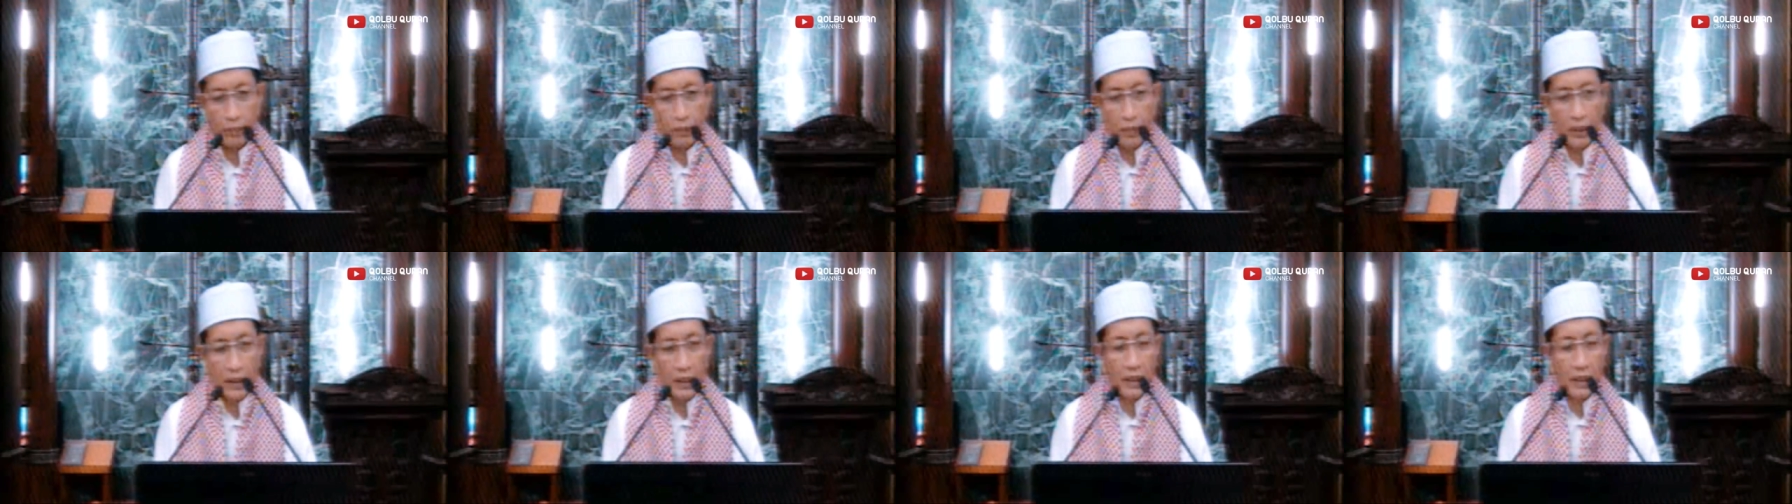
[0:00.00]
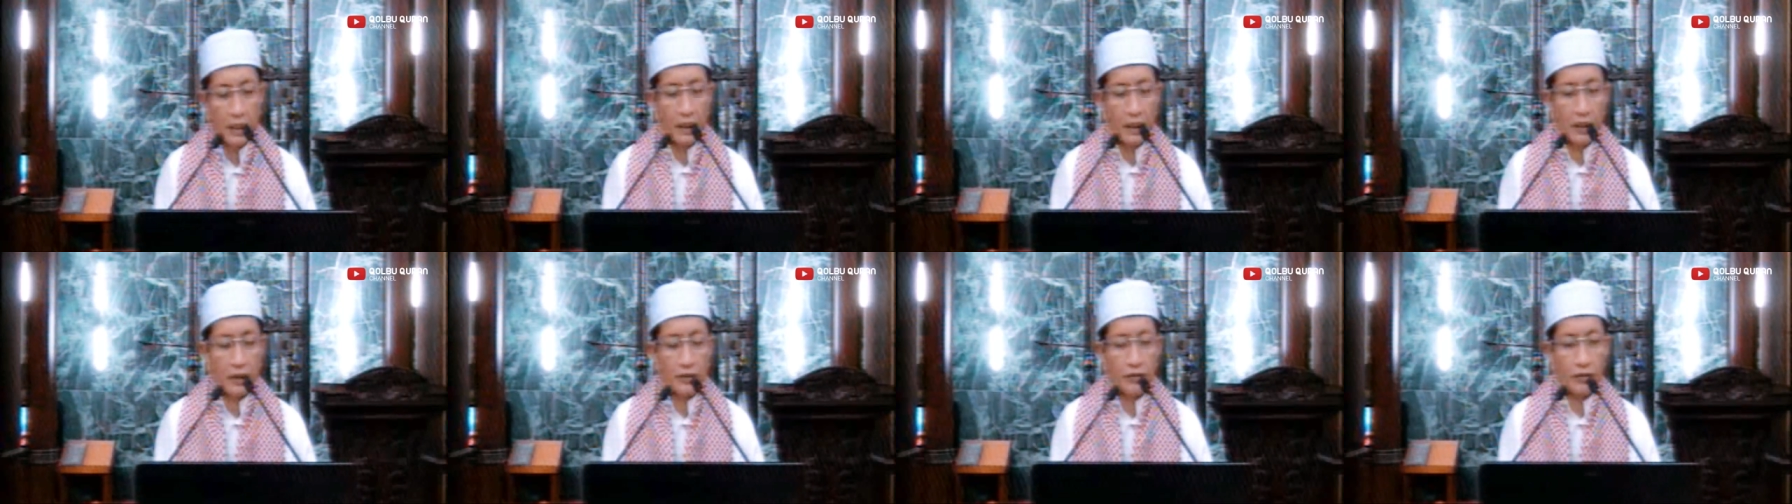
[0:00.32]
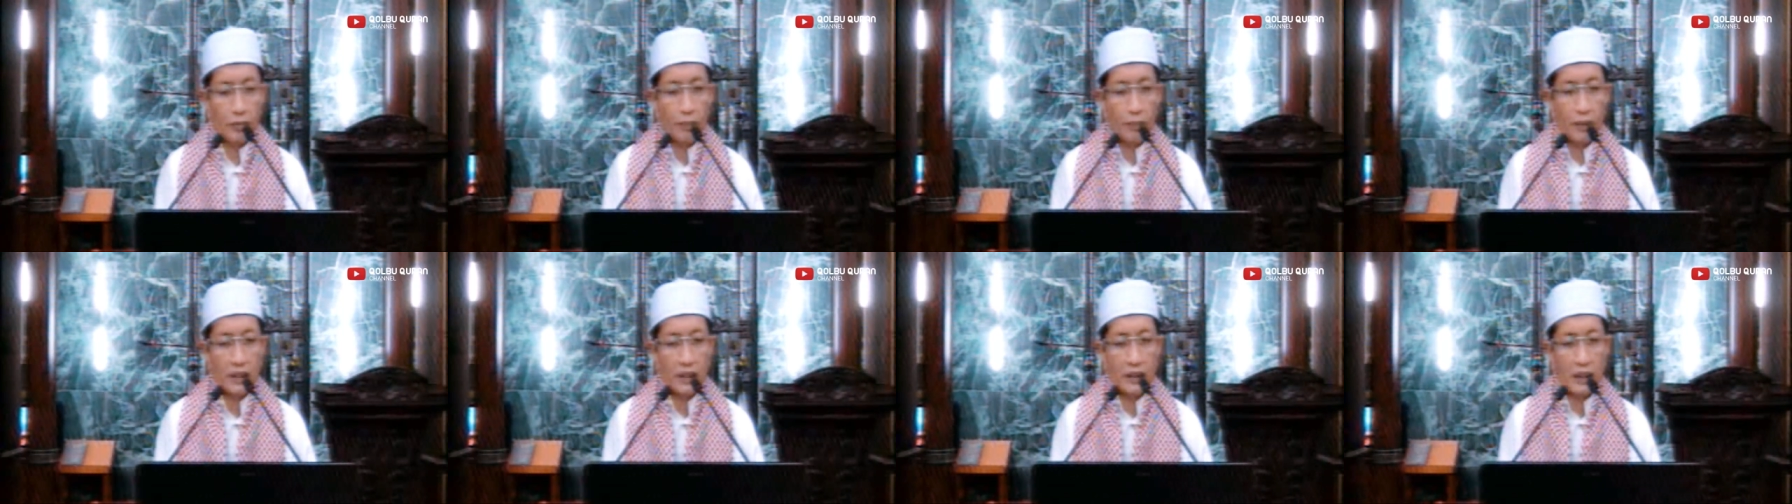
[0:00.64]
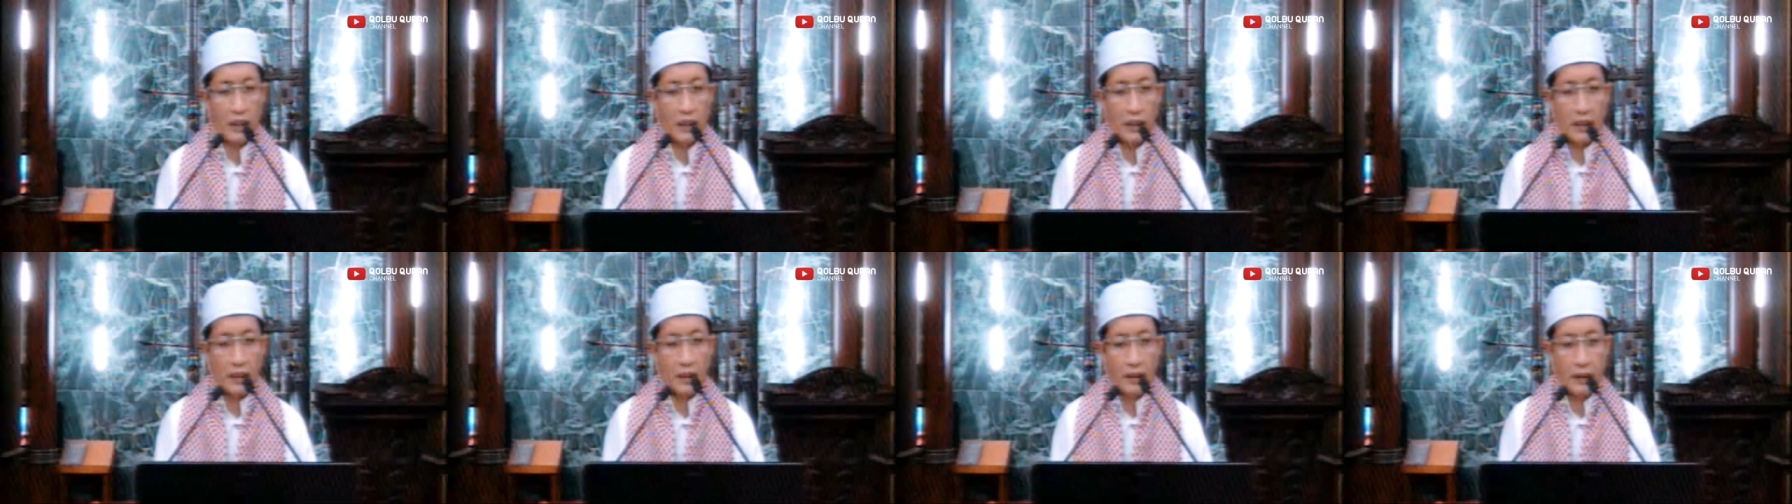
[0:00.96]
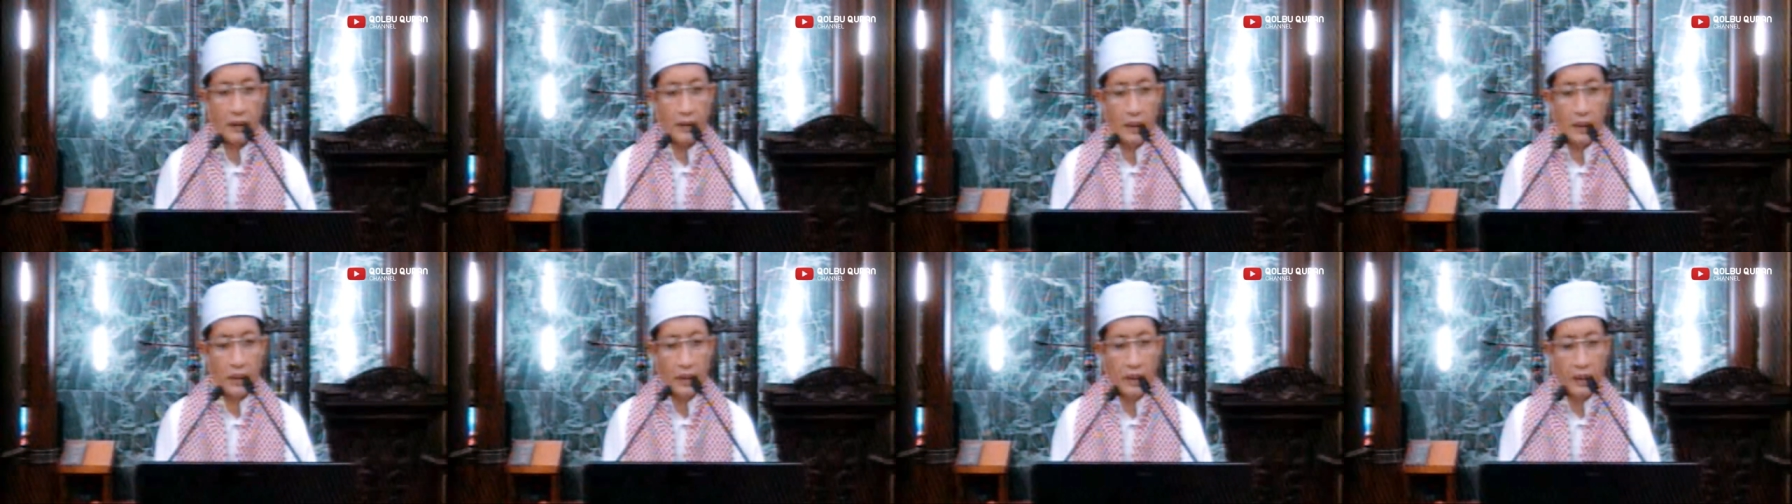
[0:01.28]
pada kesempatan
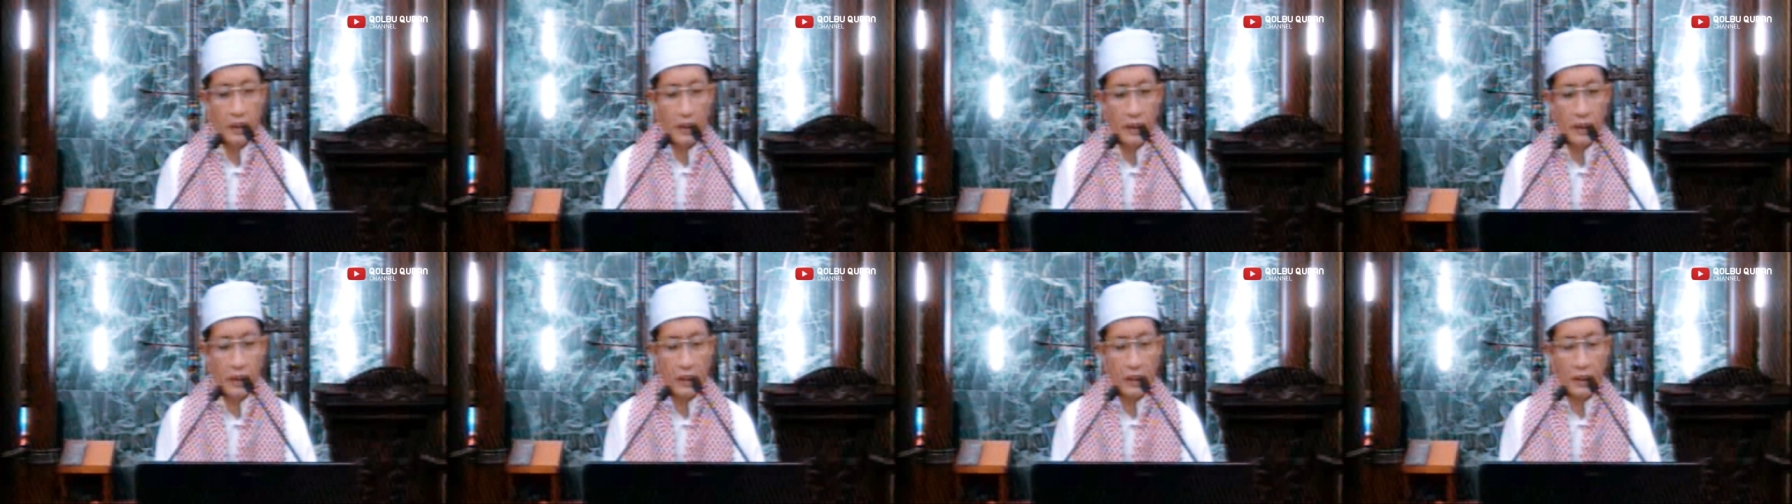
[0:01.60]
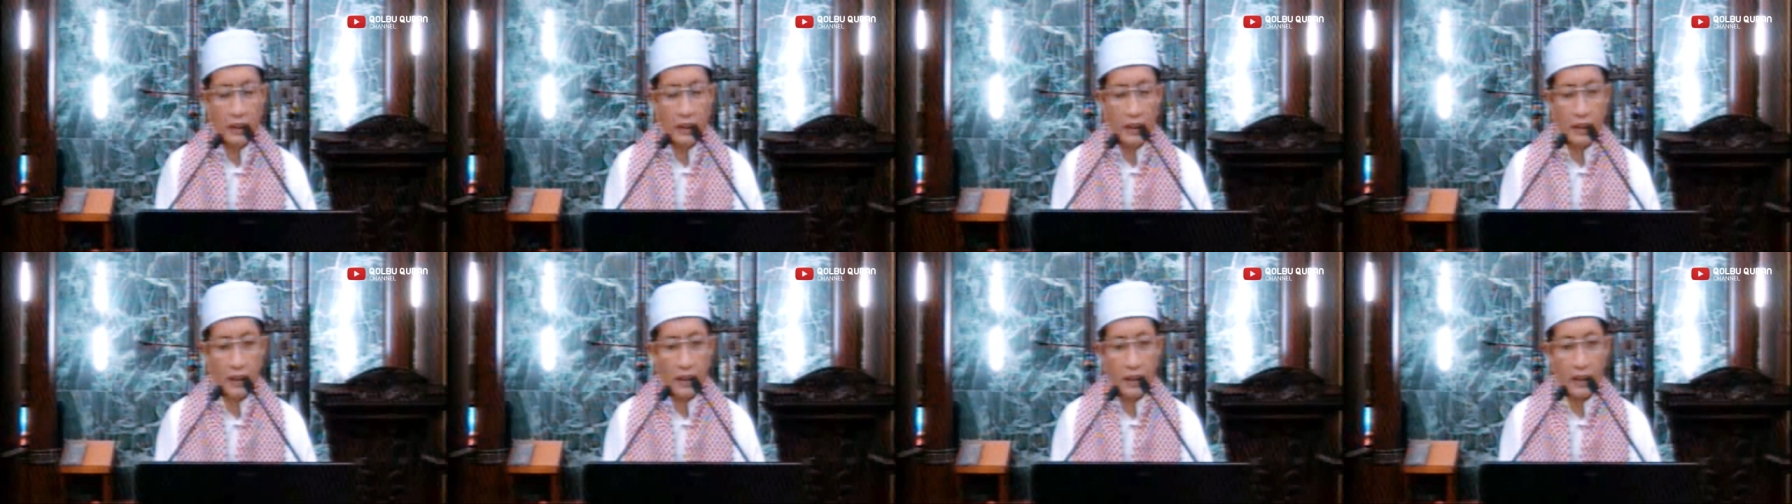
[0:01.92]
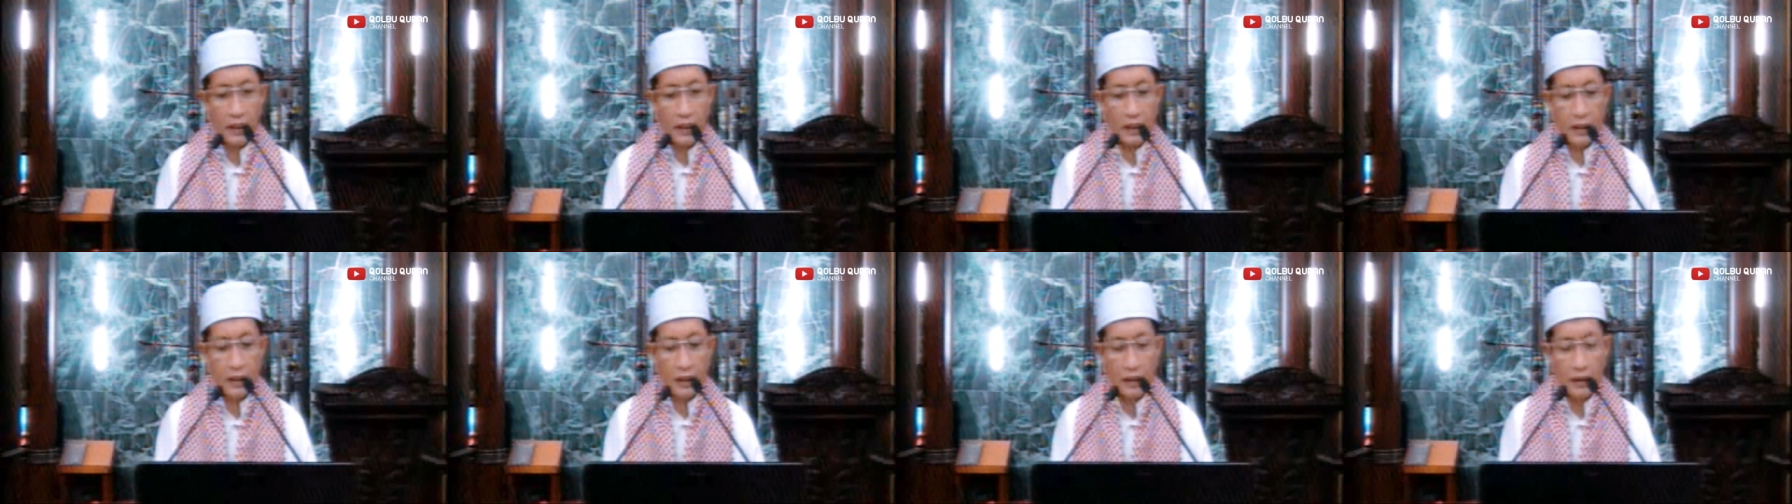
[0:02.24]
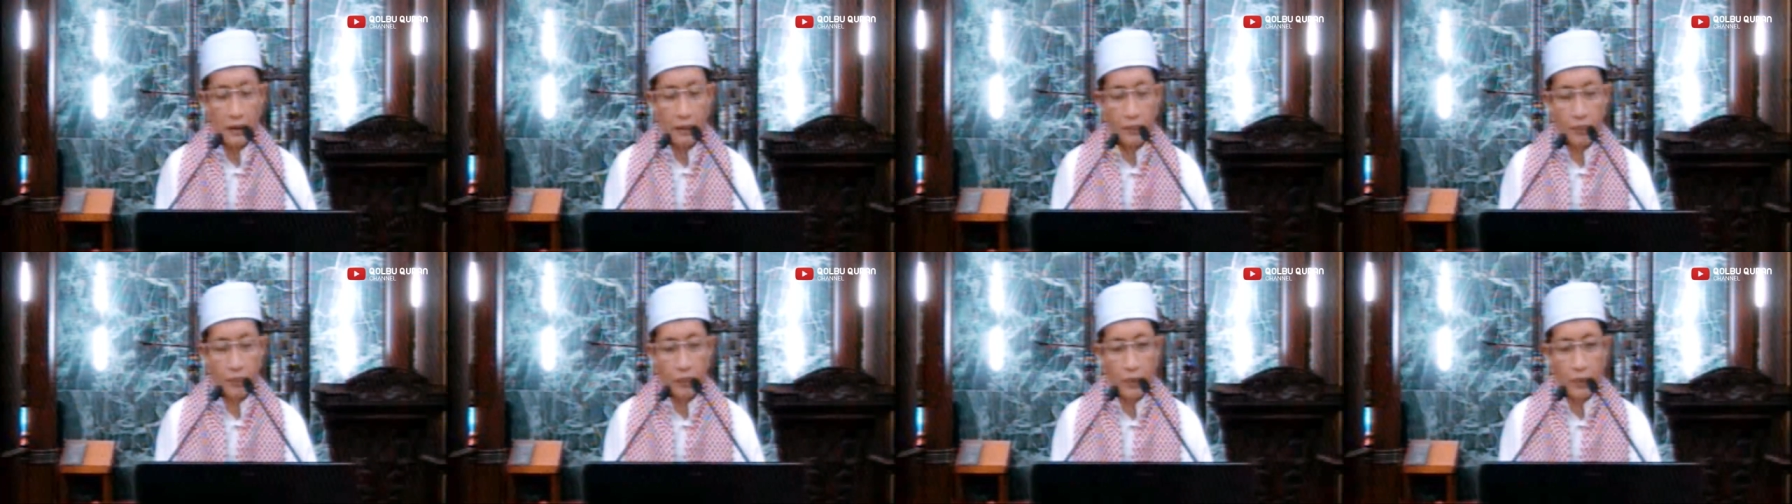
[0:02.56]
ini dan yang akan datang.